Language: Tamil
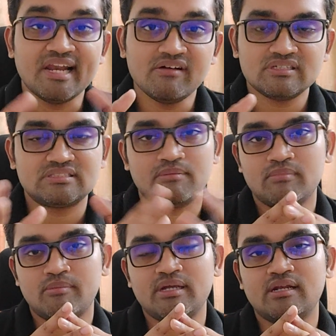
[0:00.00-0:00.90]

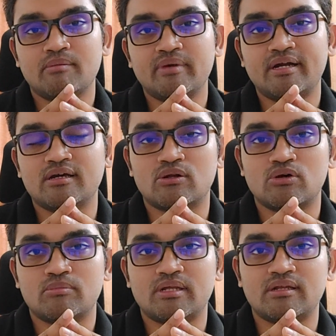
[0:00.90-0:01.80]
இலவசம் அப்படின்னு நம்ம
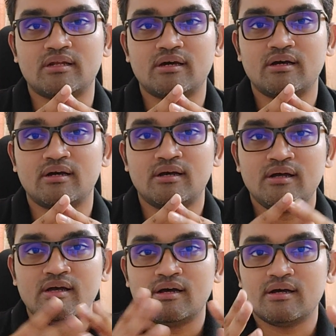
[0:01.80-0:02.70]
எடுக்கிறோம் அப்படின்னா
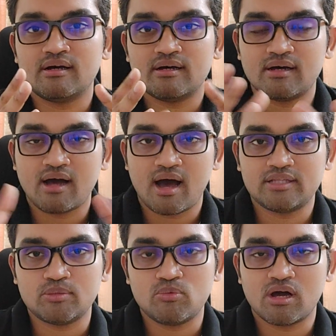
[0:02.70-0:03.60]

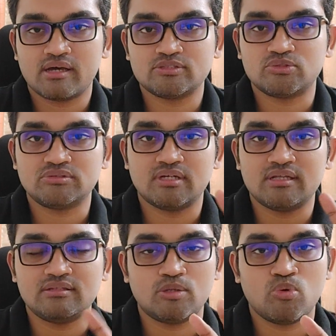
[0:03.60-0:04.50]
அதிமுக அரசும்
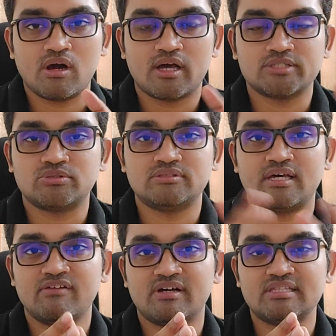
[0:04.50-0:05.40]
சரி திமுக அரசும்
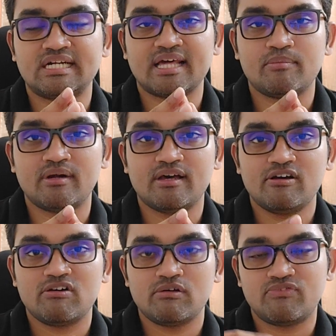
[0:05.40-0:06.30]
சரி வந்த டைமில்
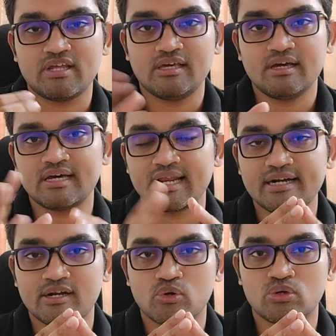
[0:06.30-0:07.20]
ஃப்ரீயாக
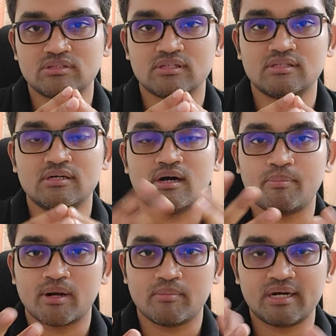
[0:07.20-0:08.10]
கிரைண்டர் கொடுத்தது
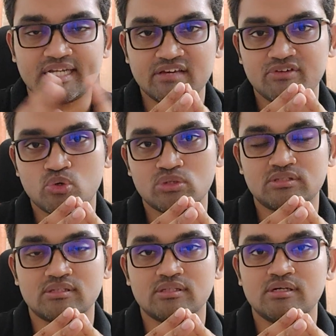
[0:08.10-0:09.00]
அப்புறமா டிவி
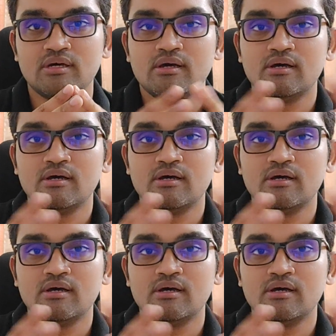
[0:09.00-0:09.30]
கொடுத்தது